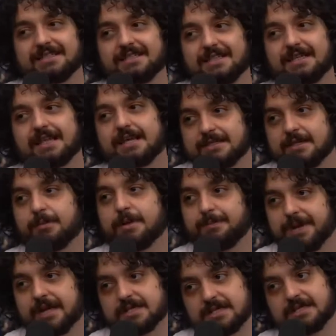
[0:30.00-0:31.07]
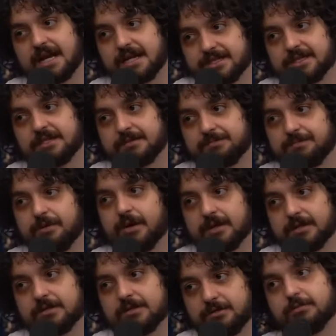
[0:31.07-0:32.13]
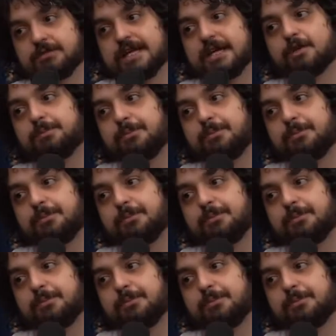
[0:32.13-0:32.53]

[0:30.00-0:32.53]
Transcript: você tem que ser uma empresa já de, porra, ou de um certo que,